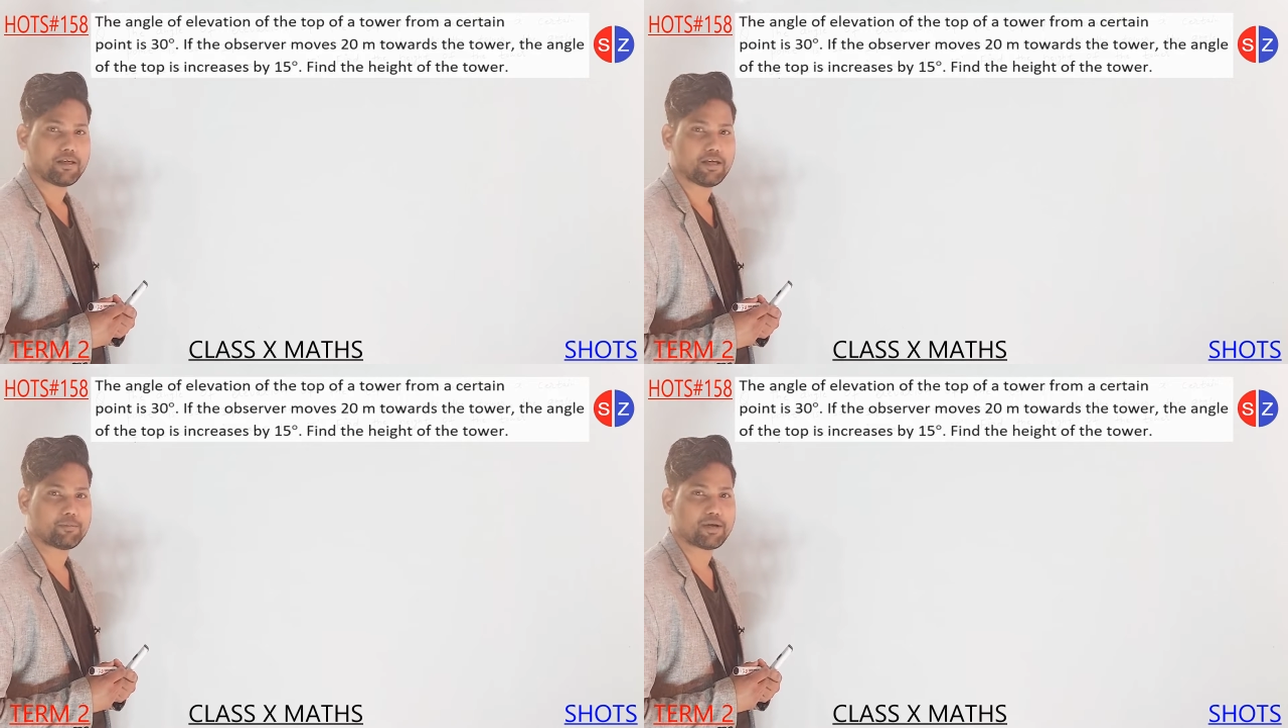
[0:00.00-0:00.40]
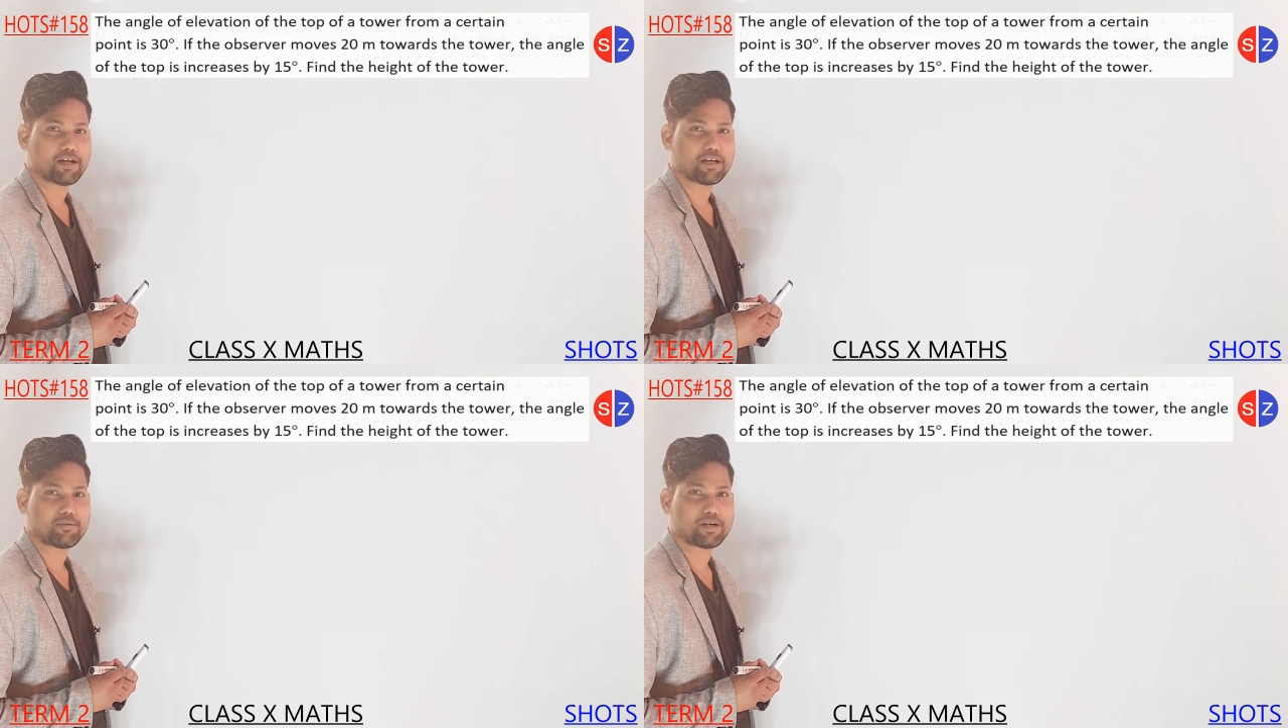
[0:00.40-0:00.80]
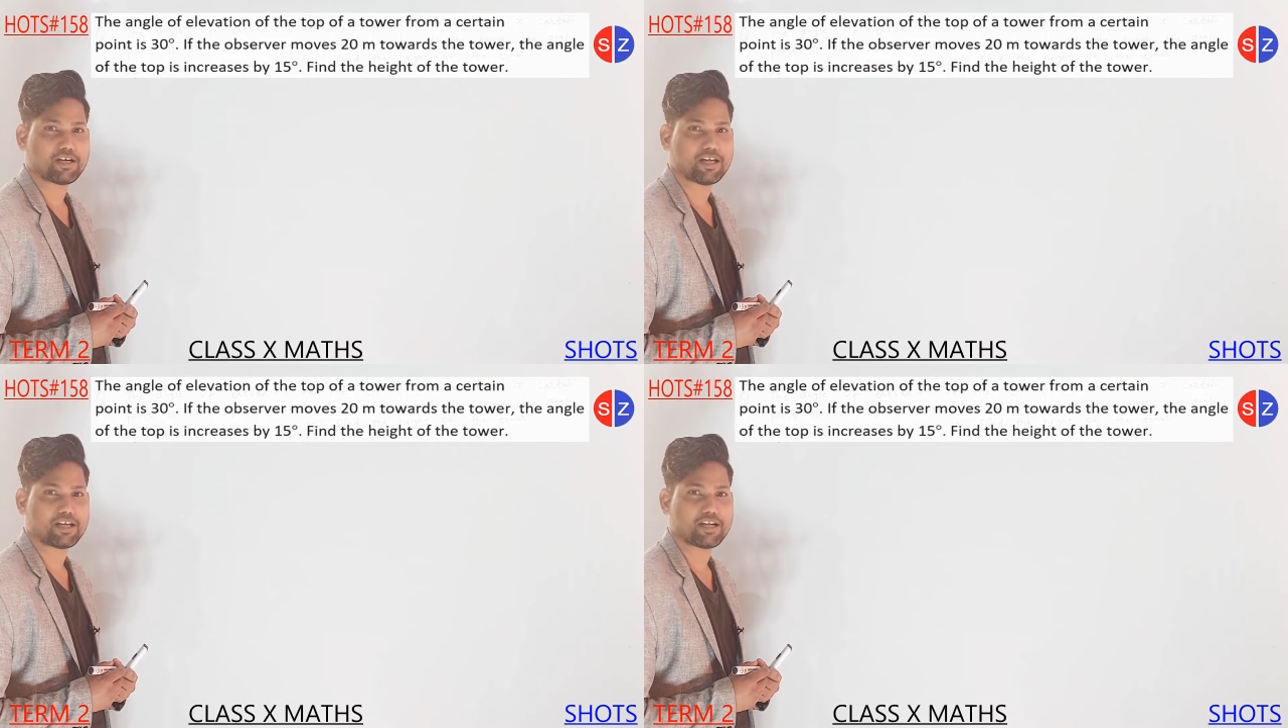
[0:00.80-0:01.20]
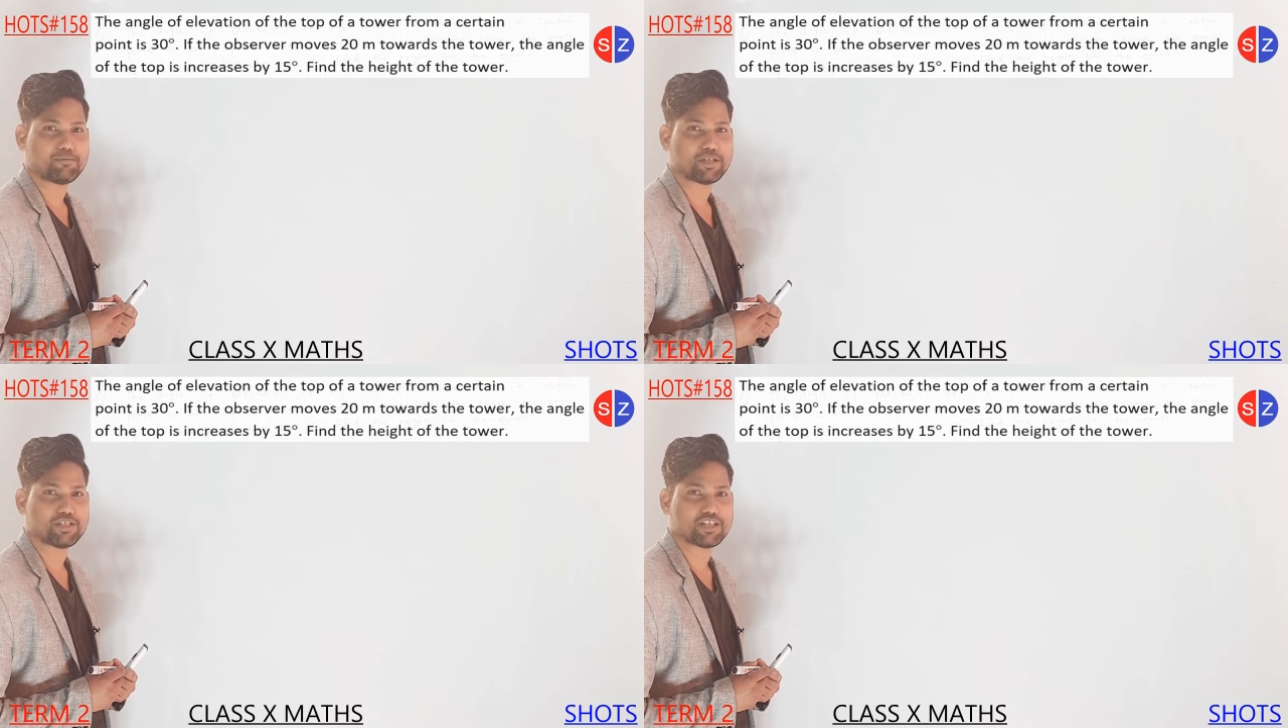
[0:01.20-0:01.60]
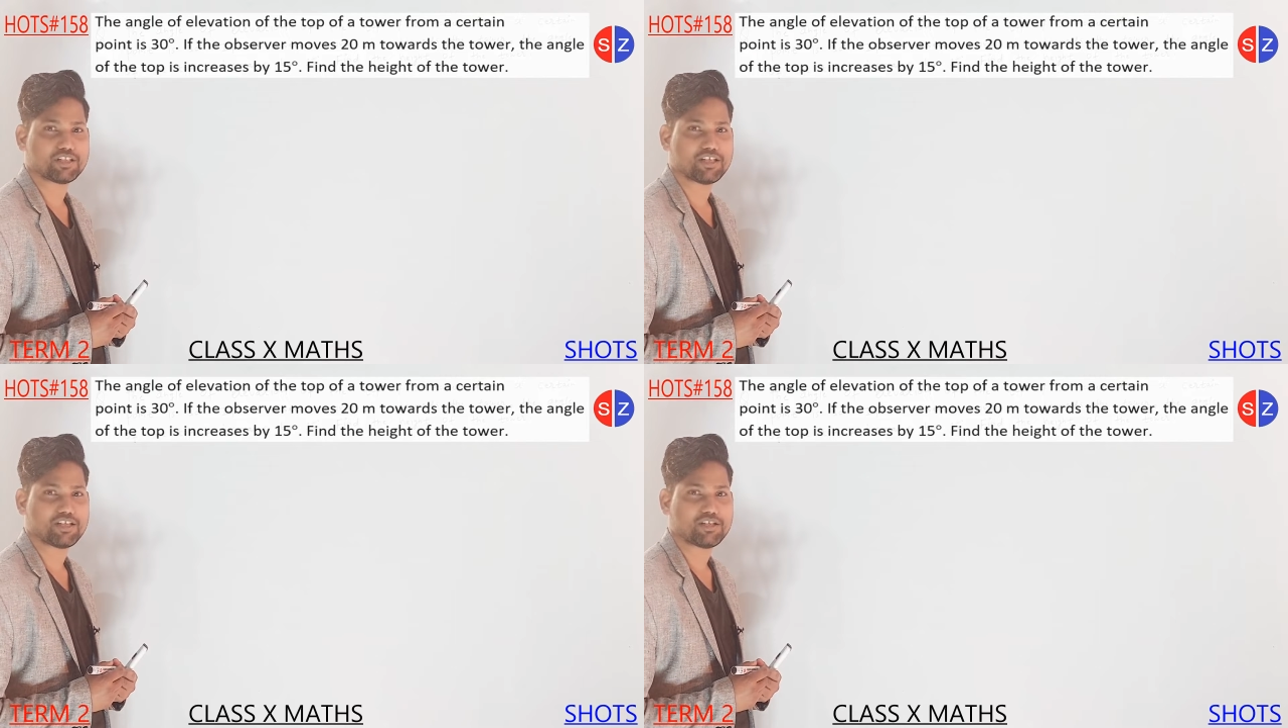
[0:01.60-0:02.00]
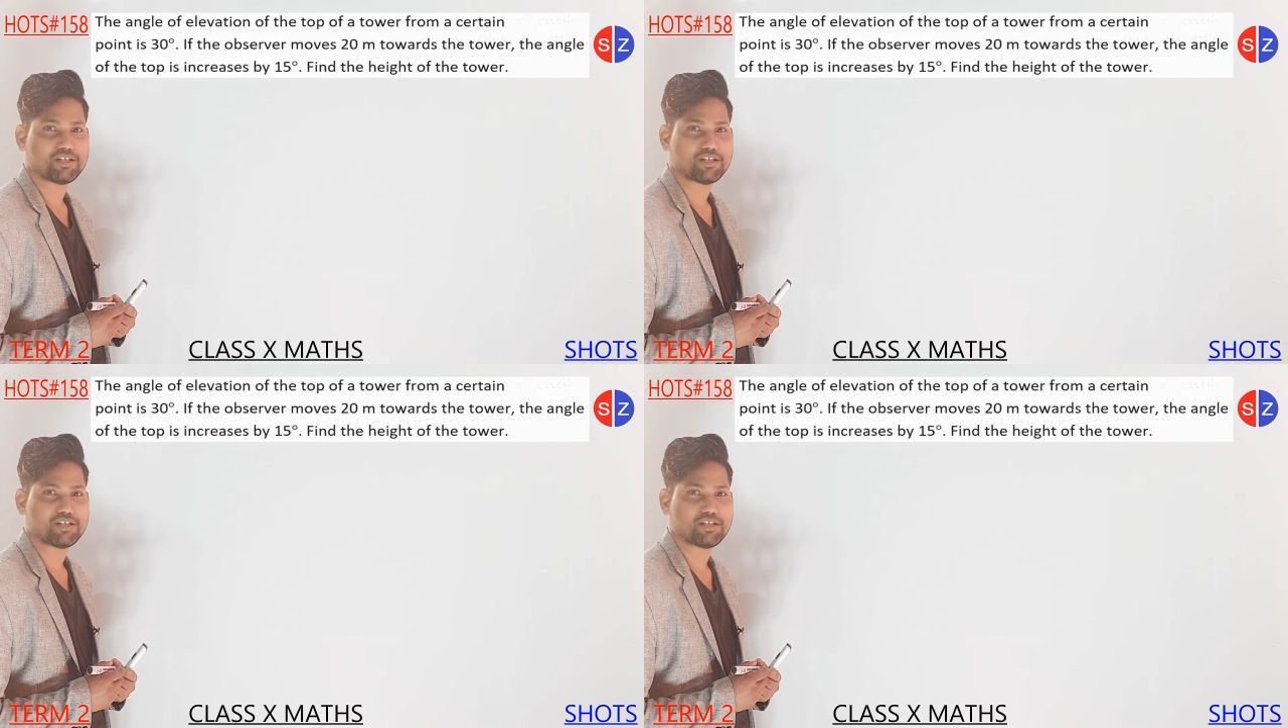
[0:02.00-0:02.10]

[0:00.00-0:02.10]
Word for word: एक बार अगर हमारा डायग्राम बन जाता है